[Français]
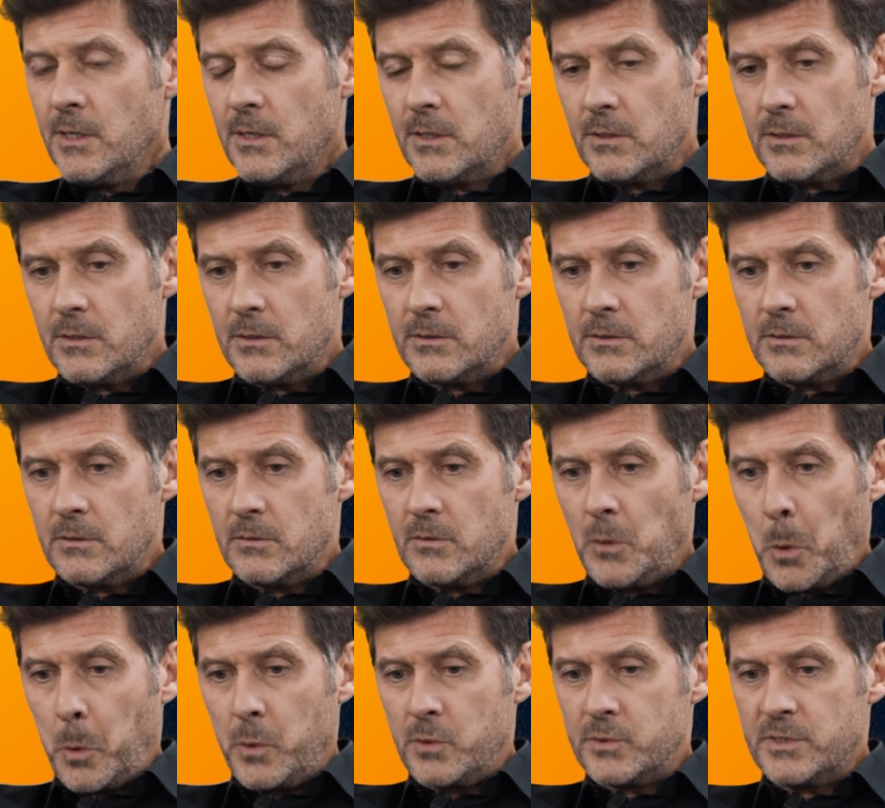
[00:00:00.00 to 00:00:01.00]

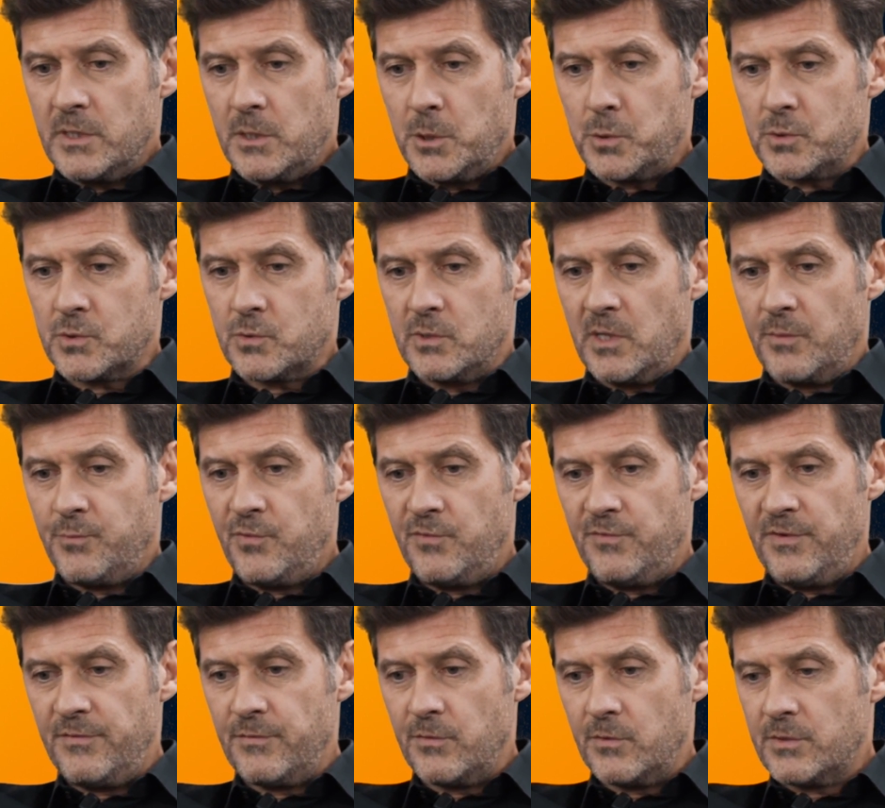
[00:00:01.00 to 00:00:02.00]
Euh, c'est des choses qu'on a pu
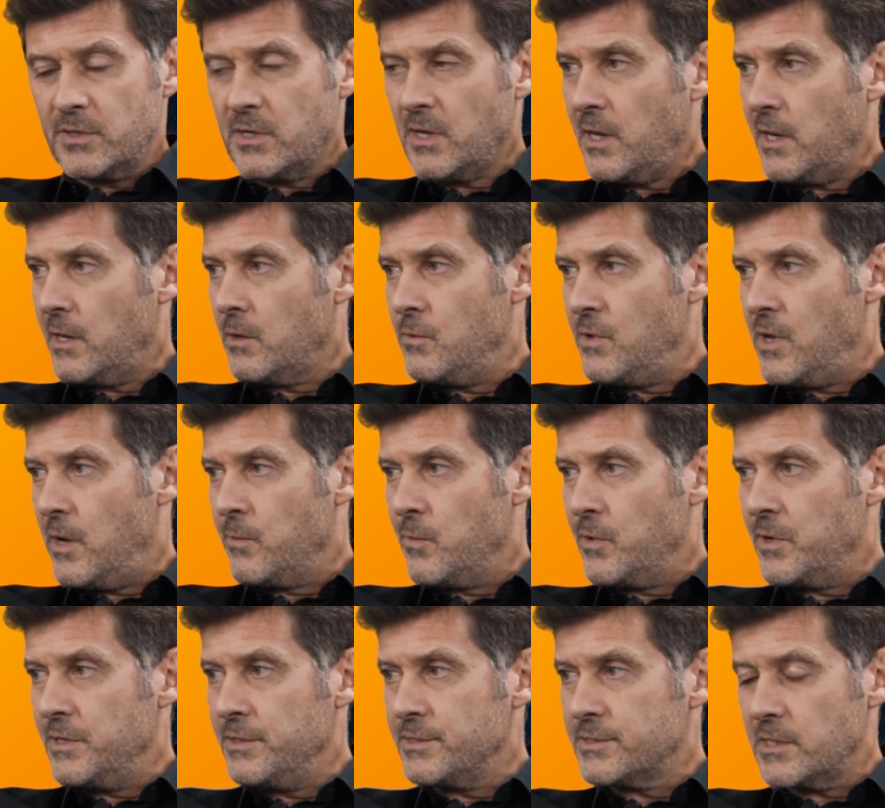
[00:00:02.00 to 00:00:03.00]
vivre très
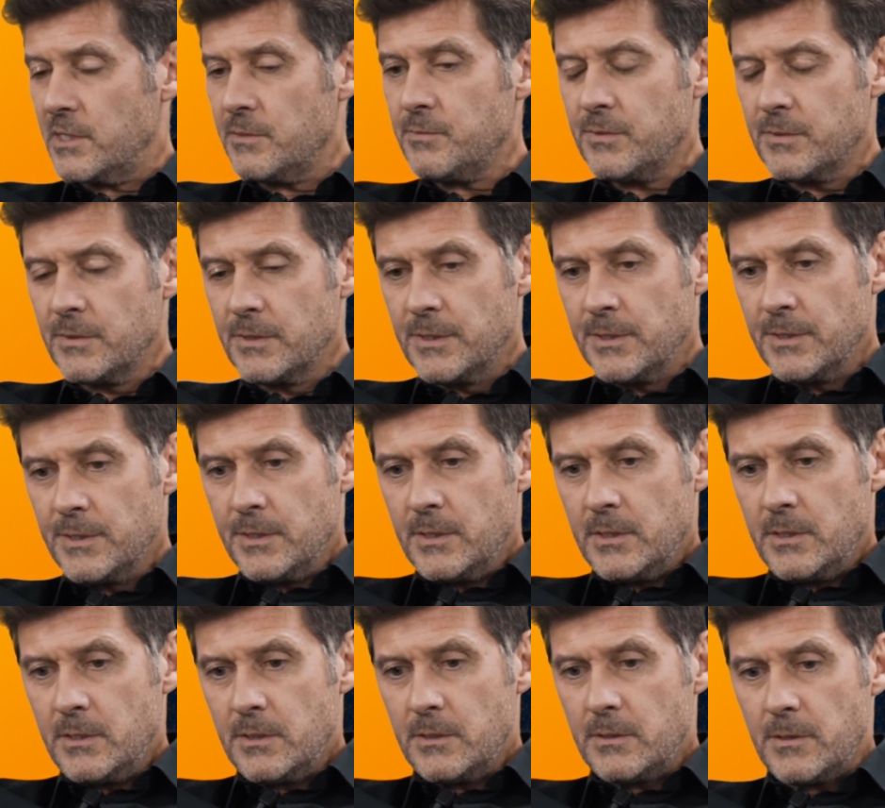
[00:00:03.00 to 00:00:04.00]
régulièrement à l'INSEP. Mm.
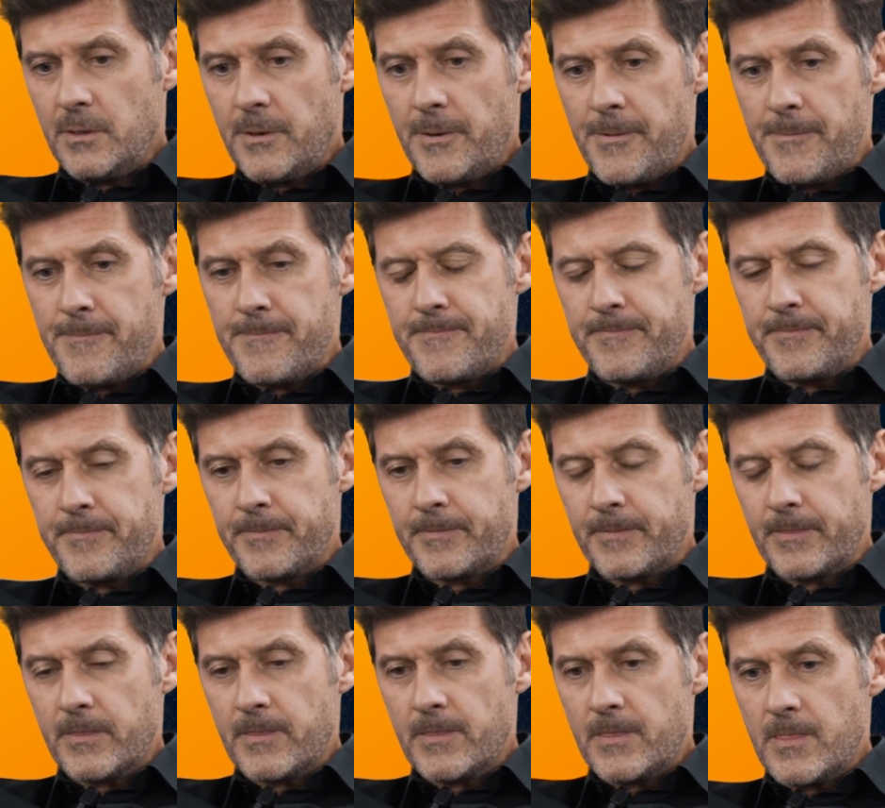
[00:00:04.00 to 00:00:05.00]

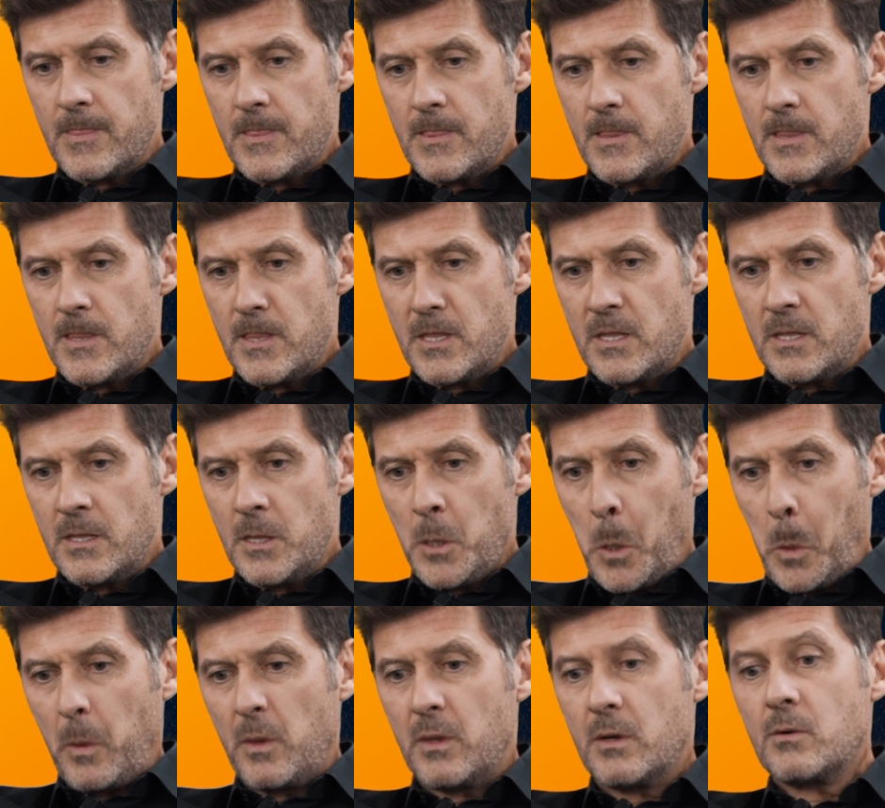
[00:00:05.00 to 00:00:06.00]
Euh,
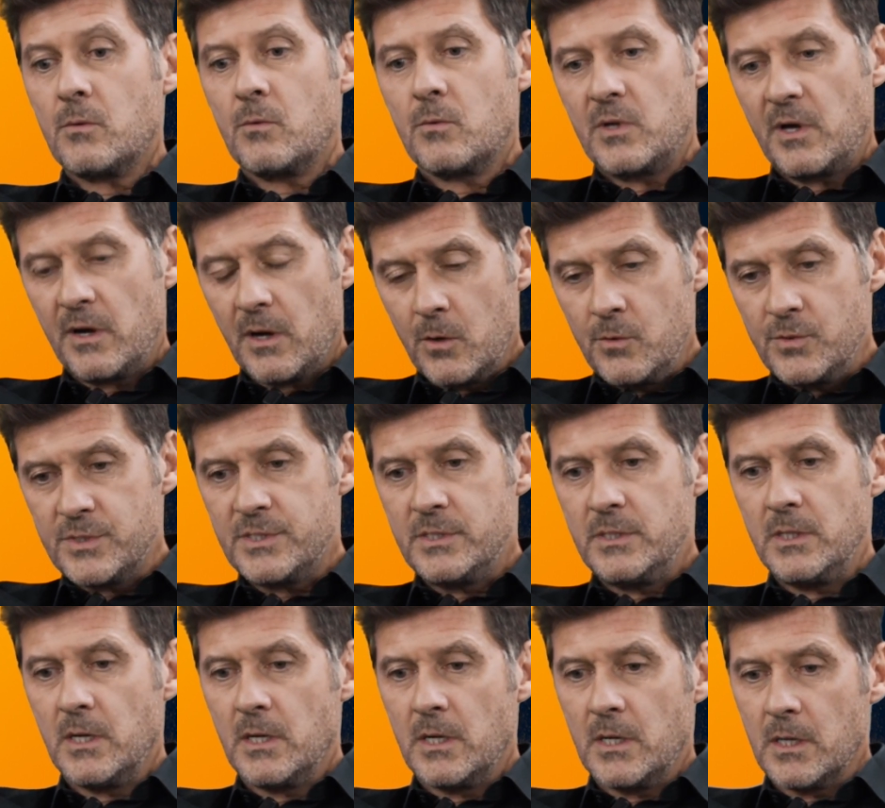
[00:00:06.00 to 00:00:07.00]
on a
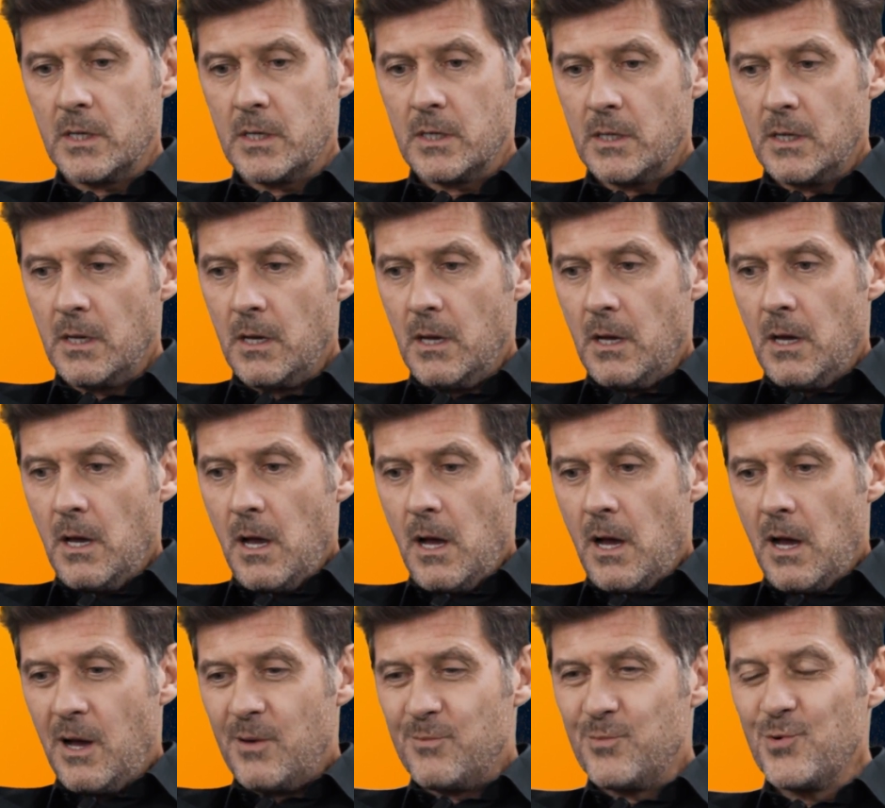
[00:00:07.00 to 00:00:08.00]
réussi euh,
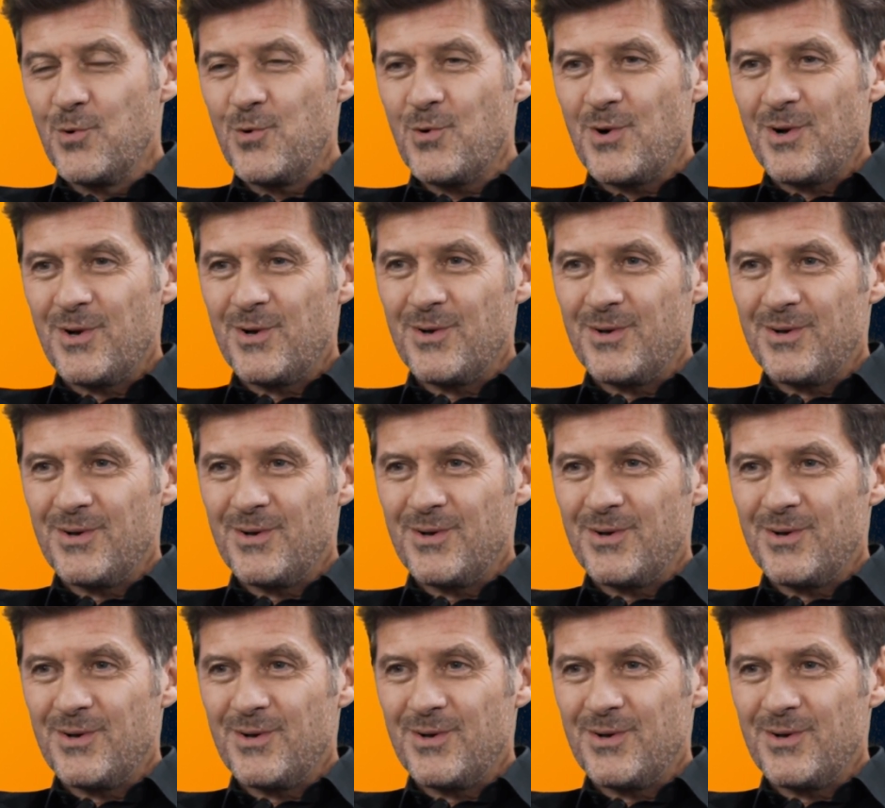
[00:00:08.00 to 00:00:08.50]
un, beau,